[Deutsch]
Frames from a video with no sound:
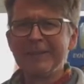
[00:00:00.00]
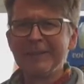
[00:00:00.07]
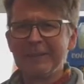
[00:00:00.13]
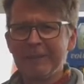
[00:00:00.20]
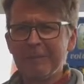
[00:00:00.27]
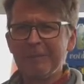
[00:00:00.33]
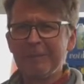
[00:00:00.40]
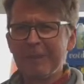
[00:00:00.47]

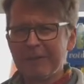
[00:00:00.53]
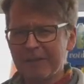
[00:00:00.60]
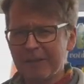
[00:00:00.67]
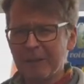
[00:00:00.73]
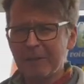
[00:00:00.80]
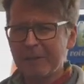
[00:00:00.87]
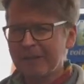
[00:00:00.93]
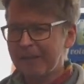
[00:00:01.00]
Ja, da
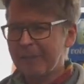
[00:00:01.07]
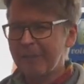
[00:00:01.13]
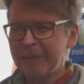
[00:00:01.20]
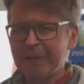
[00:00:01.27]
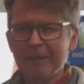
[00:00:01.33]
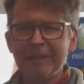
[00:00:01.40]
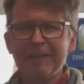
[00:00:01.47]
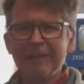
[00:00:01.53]
schmeckt das
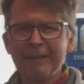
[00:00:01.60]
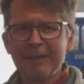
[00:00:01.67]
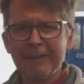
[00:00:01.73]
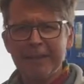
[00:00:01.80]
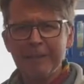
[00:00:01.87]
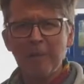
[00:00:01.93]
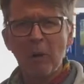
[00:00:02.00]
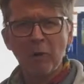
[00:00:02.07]
Bier
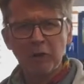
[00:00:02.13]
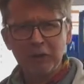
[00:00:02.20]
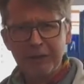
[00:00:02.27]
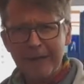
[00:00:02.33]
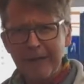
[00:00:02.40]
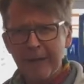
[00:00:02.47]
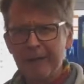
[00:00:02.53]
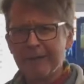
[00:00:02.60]
eben auch
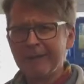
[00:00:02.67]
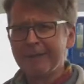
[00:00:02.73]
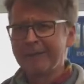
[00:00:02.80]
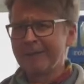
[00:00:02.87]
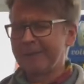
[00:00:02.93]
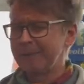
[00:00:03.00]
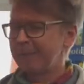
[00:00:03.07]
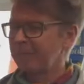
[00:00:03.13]
schneller.
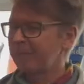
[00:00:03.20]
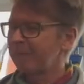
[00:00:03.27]
Ja.